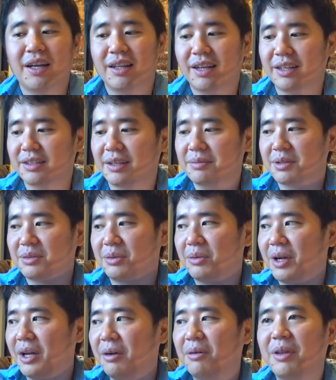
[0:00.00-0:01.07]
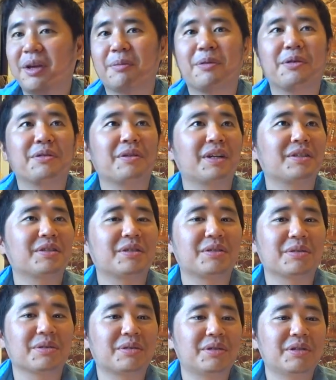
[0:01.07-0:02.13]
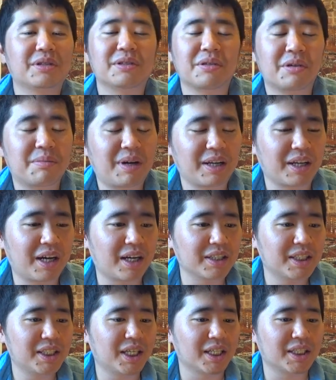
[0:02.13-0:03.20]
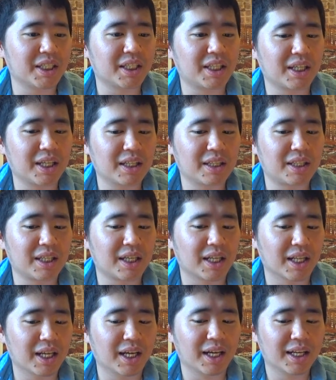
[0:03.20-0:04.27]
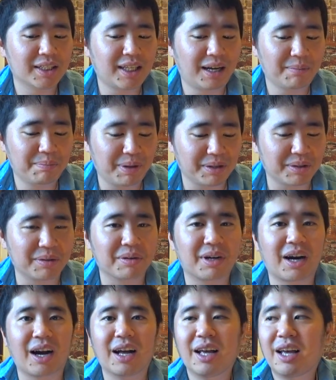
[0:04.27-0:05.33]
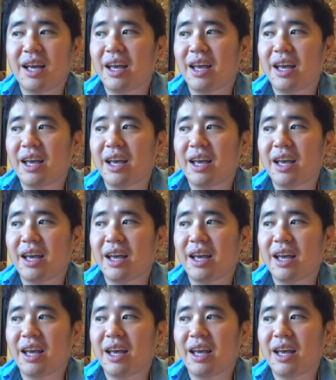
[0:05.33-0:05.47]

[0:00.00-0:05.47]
だから多分そこら辺をね、僕はずっとクルーズ乗る前に勘違いしてて、だってね、さんぱくよっか、